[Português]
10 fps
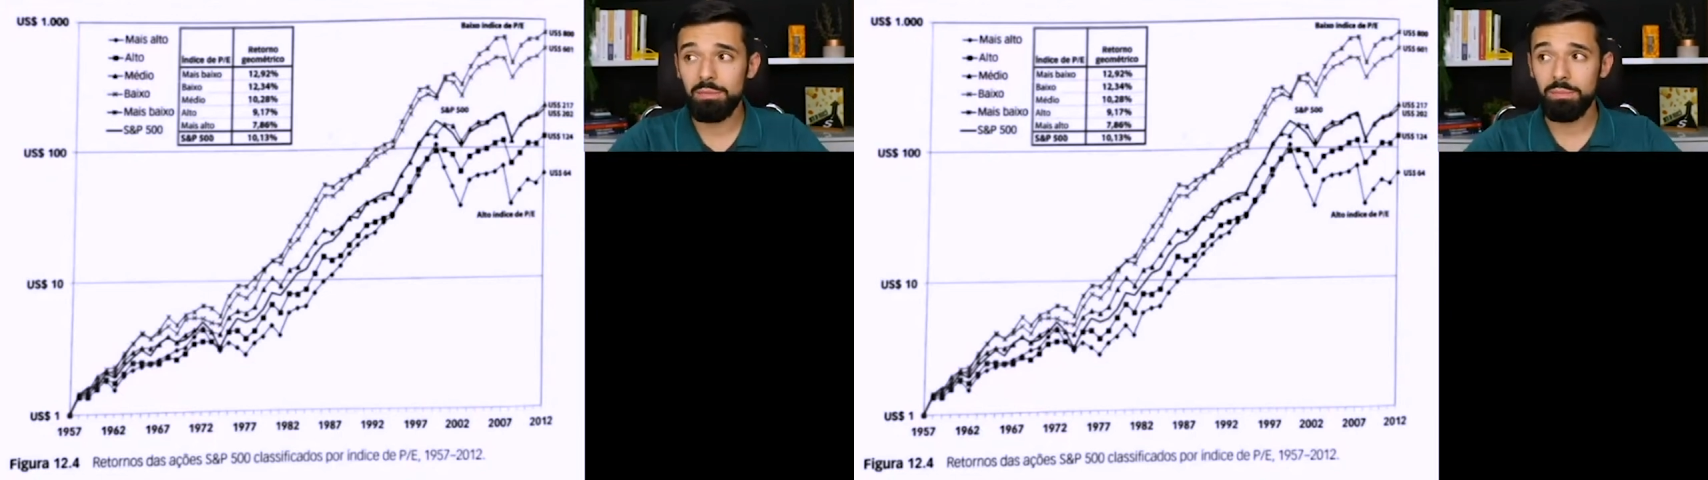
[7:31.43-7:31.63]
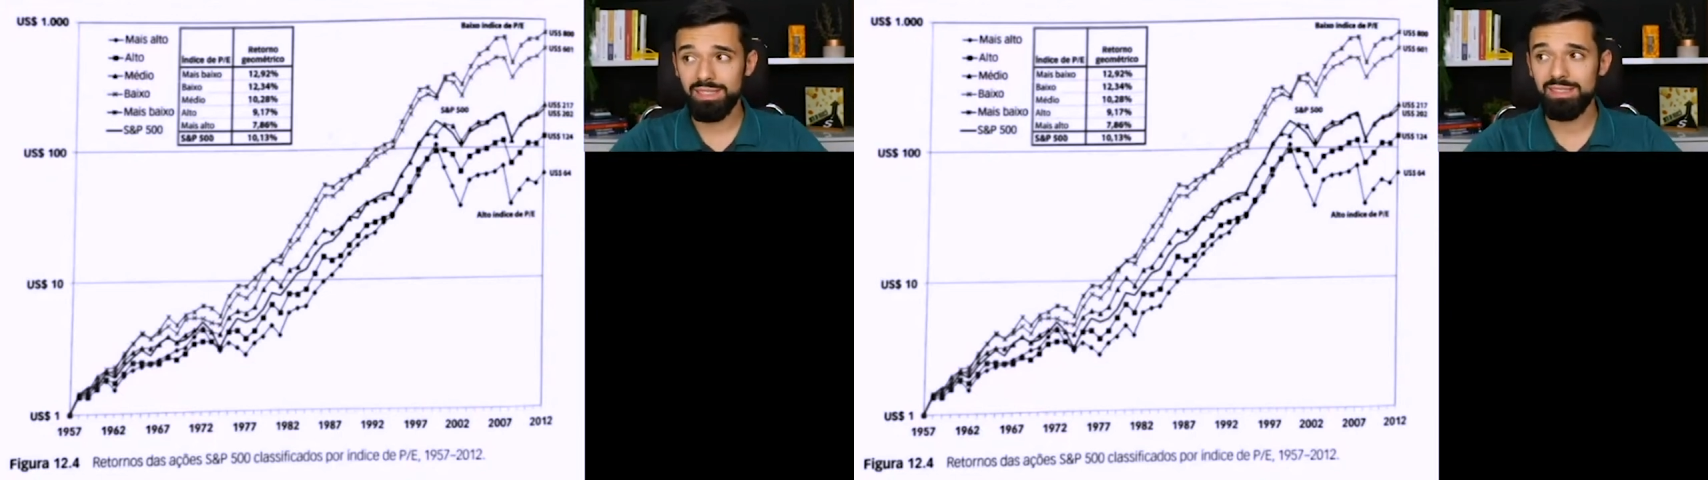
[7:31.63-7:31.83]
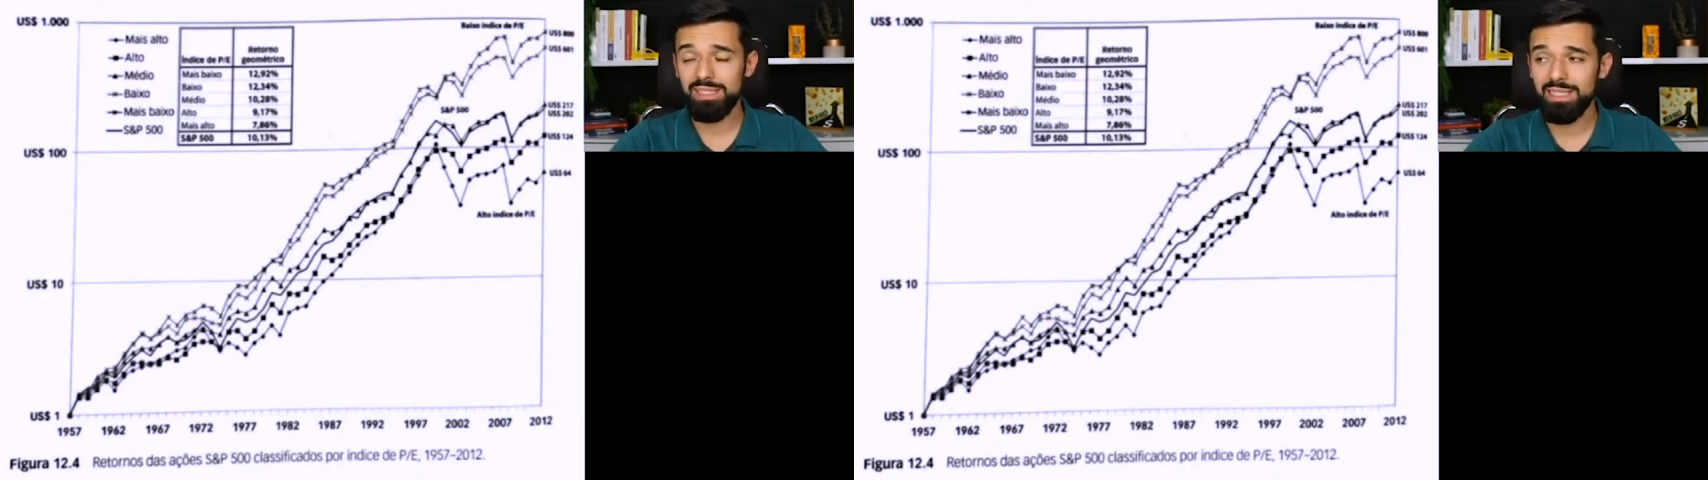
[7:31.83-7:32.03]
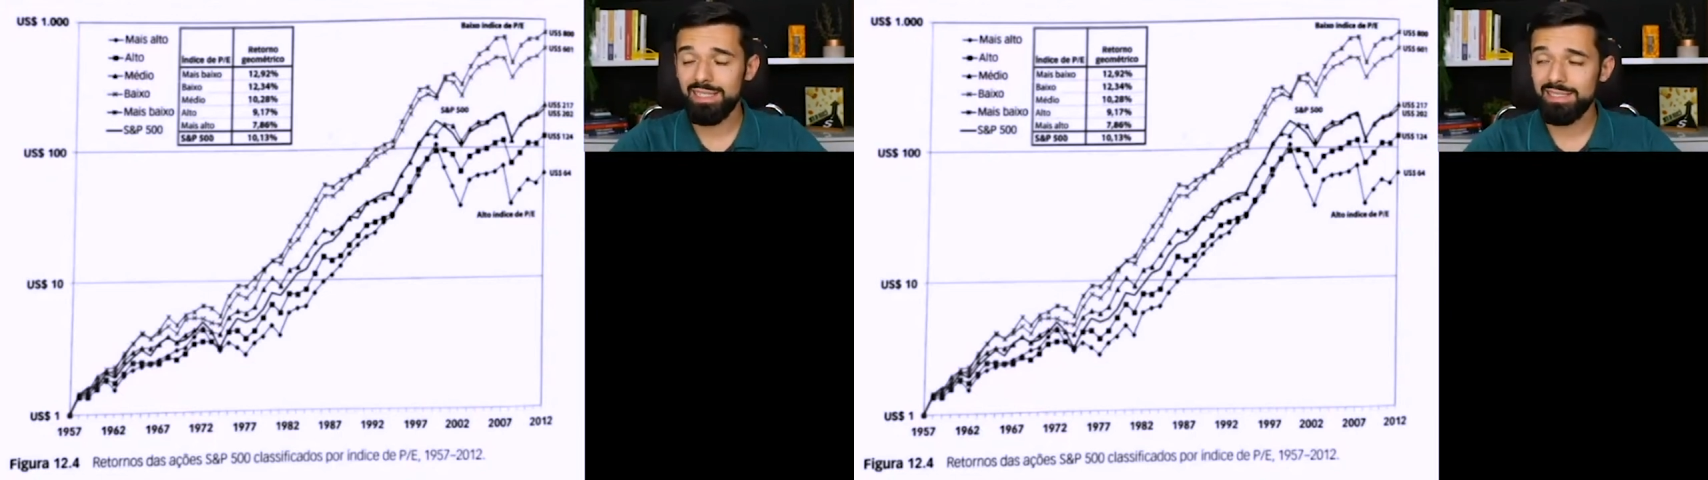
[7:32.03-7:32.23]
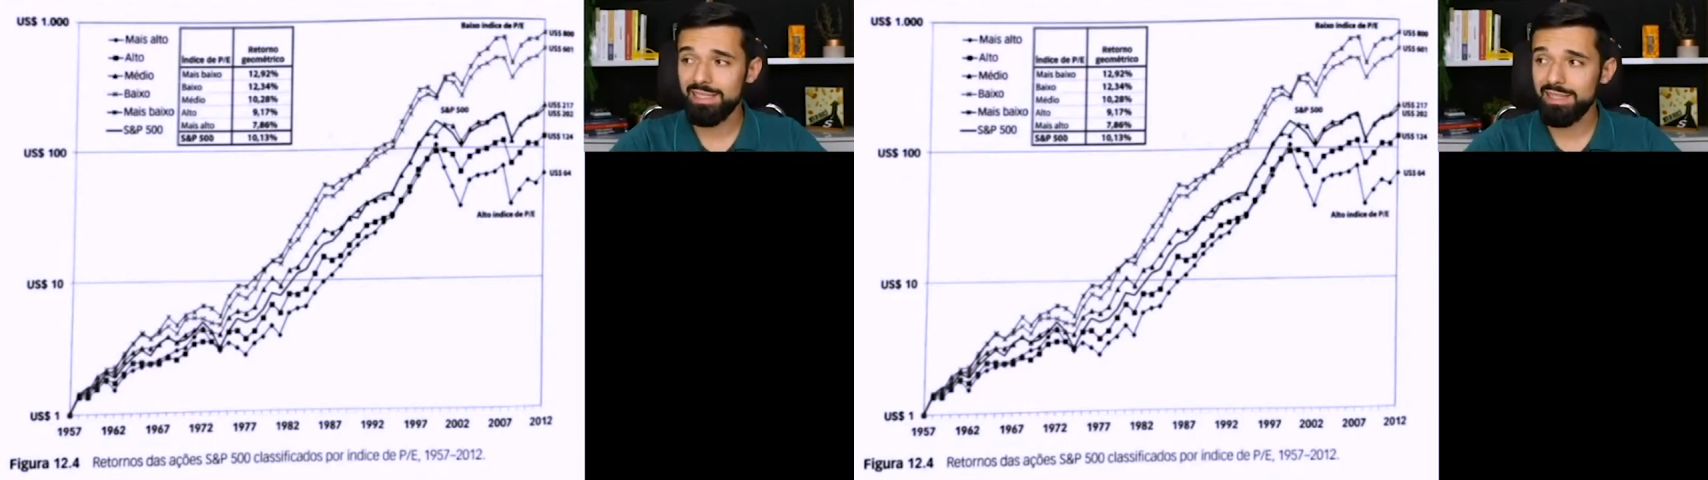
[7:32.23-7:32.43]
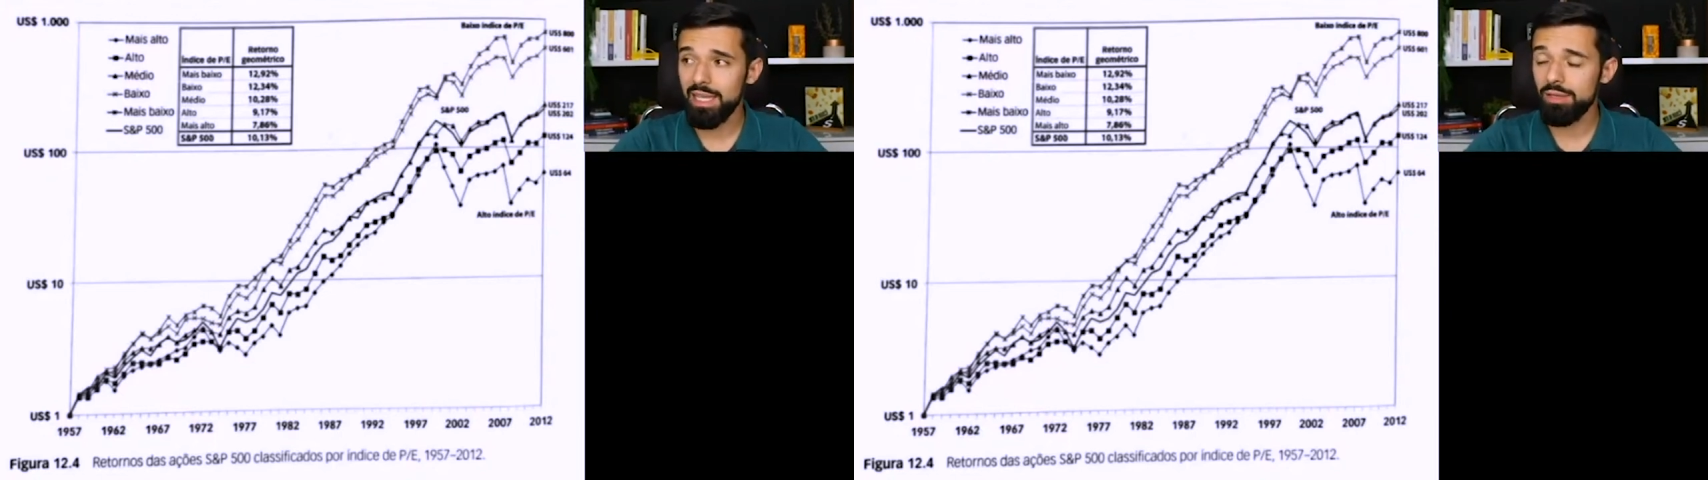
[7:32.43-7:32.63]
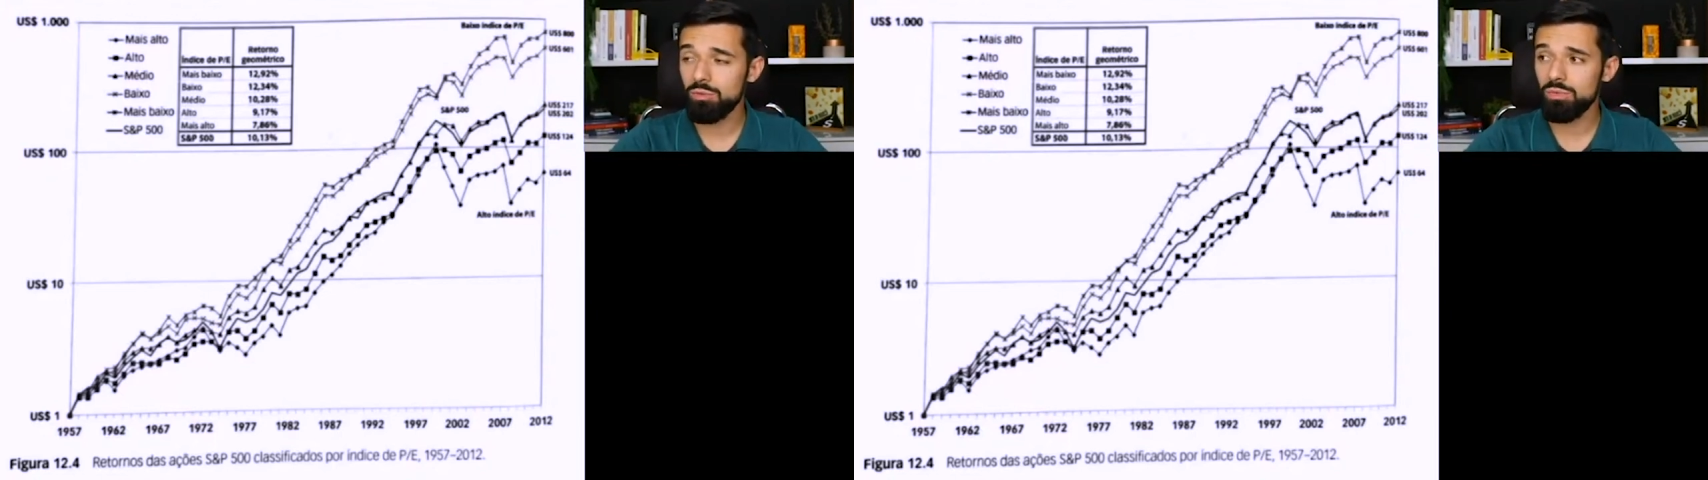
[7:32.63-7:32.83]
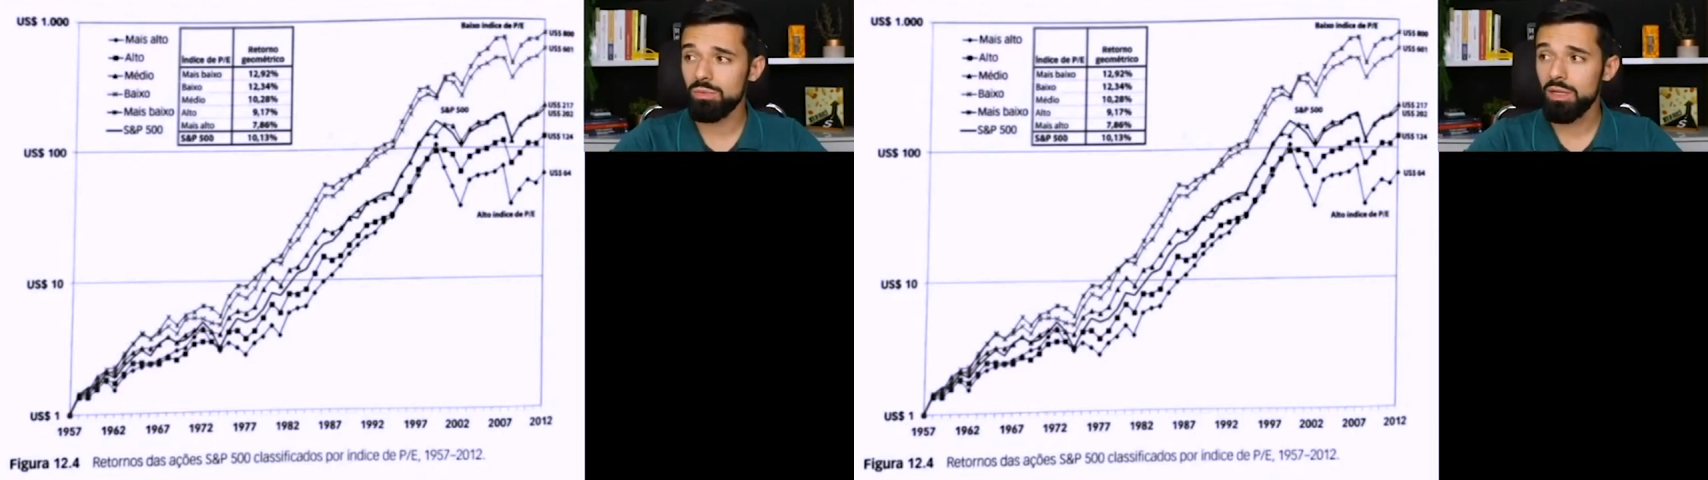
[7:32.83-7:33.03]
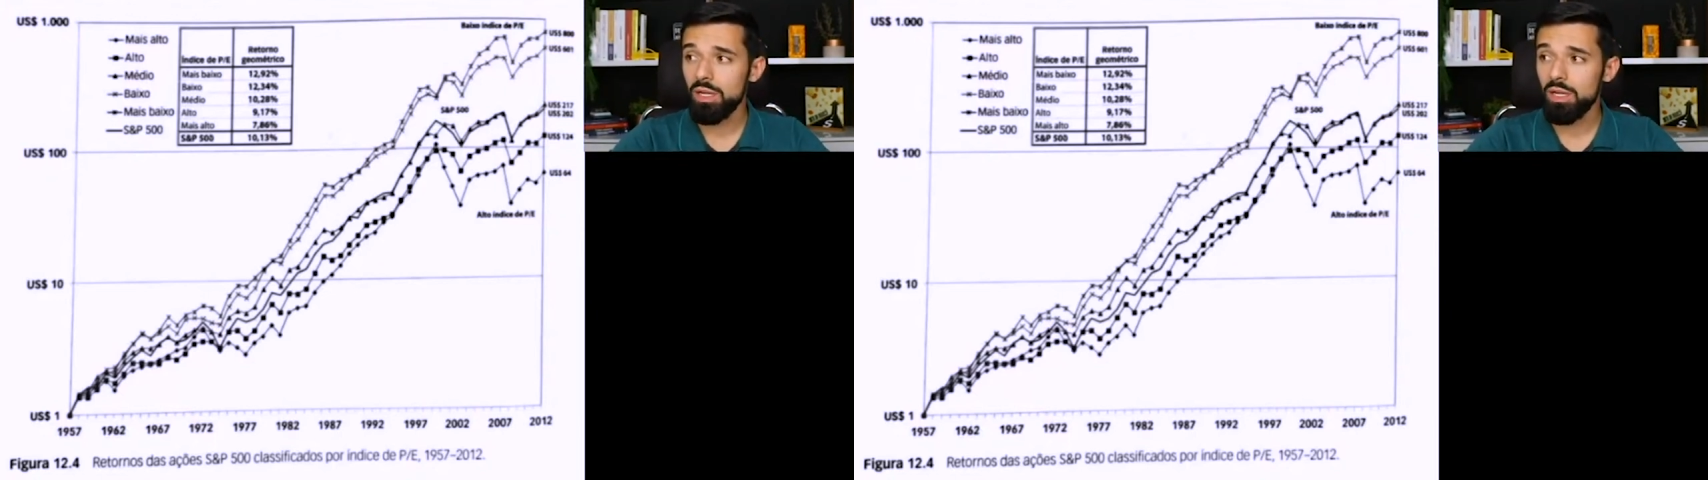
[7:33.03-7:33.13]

empresas em que se tem um,